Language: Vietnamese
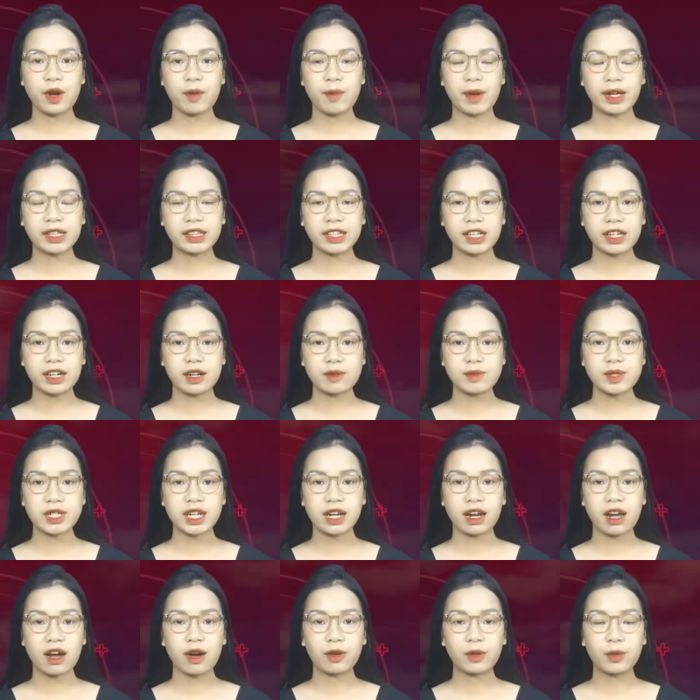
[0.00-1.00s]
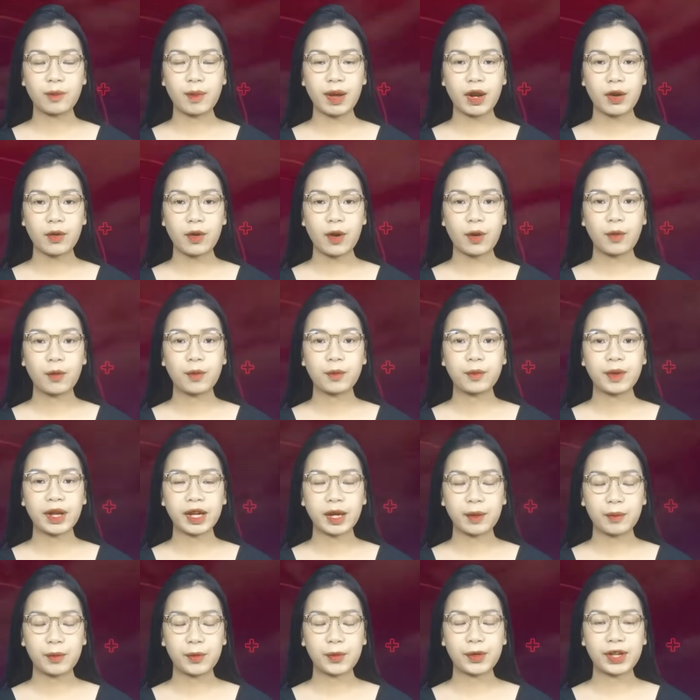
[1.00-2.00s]
dõi bản tin nóng Sài Gòn của báo Lao động hôm nay
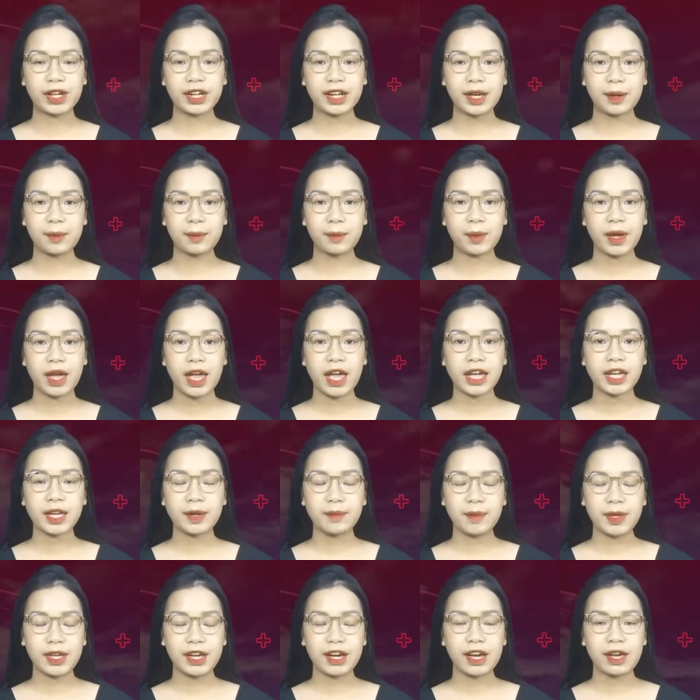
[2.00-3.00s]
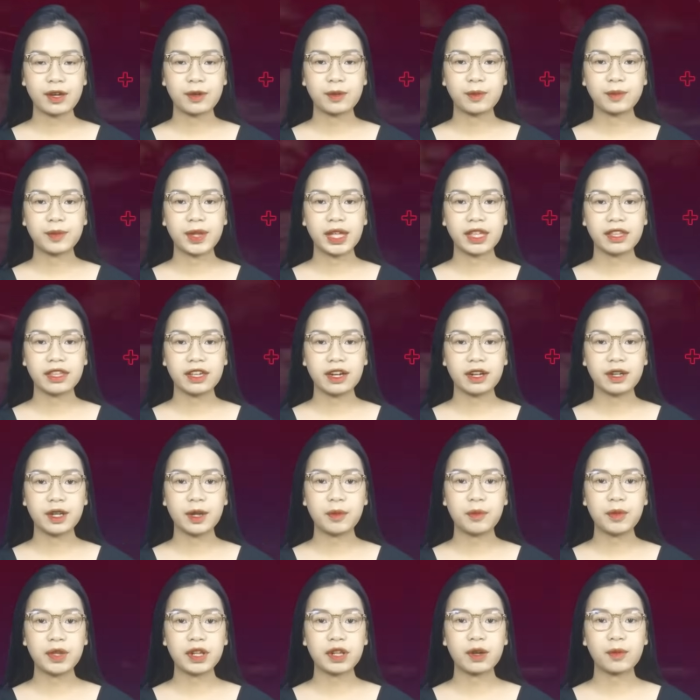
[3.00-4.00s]
ngày 1 tháng 5. Ngay bây giờ hãy cùng Thanh Chân
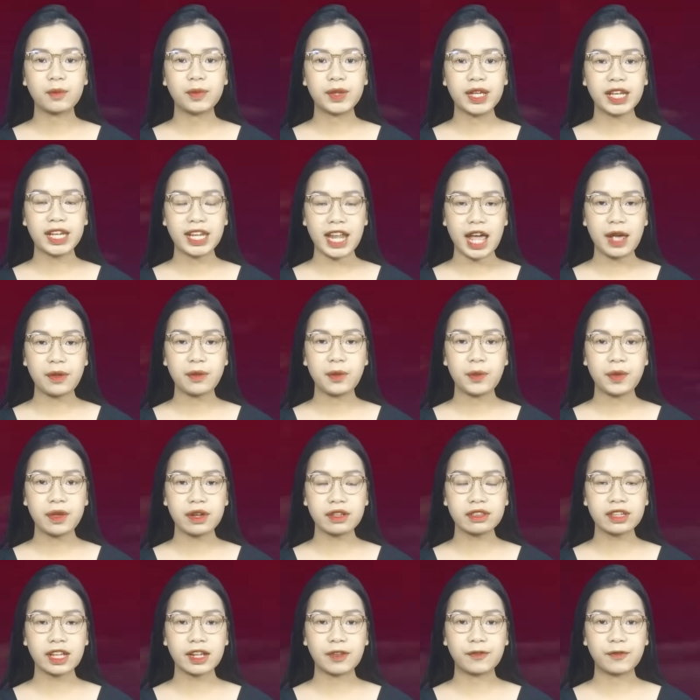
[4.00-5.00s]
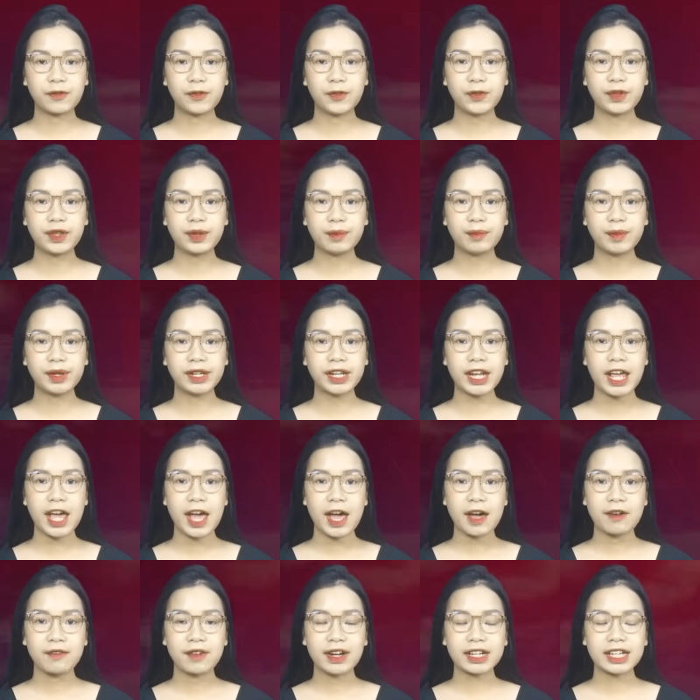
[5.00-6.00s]
điểm những thông tin đáng chú ý nhất tại thành phố Hồ Chí Minh
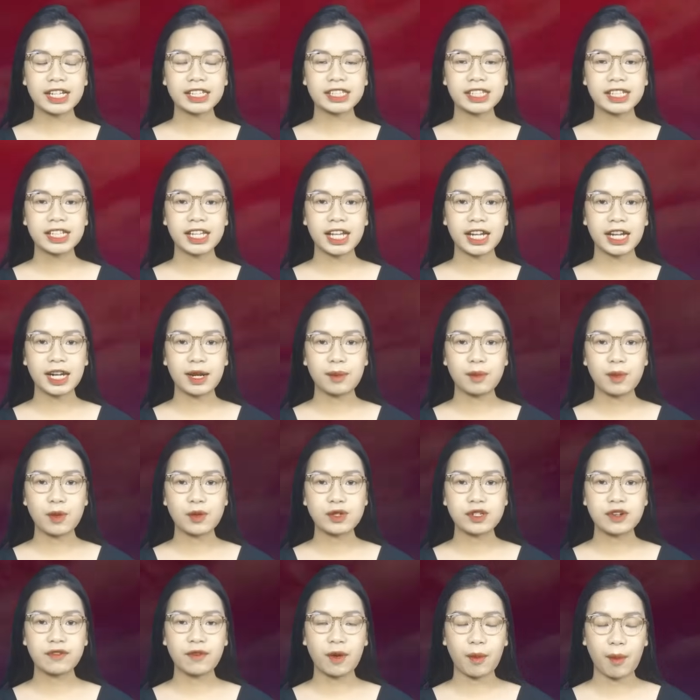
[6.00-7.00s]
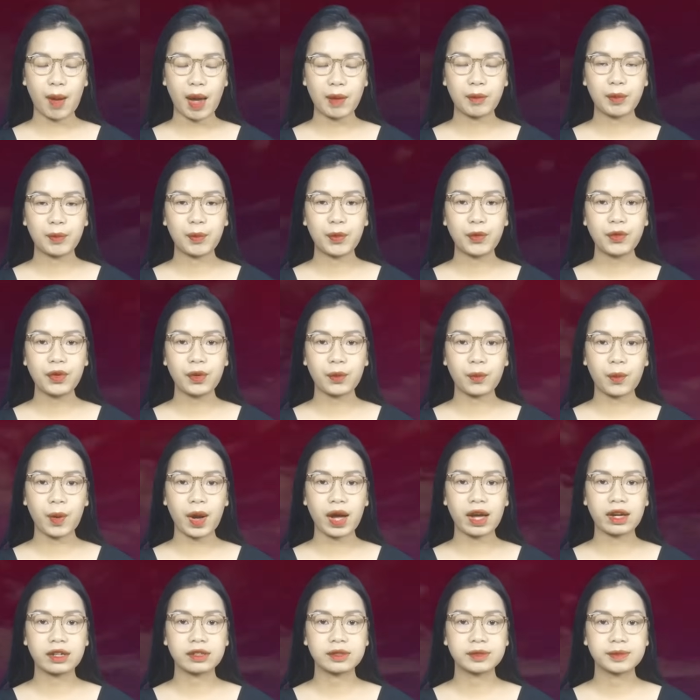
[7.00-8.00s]
và các tỉnh thành Nam Bộ trong vòng 24 giờ
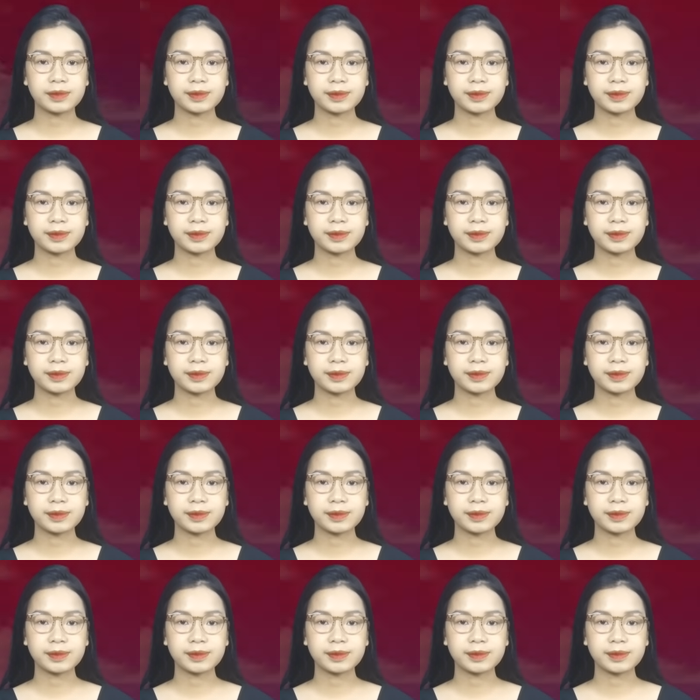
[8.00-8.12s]
qua.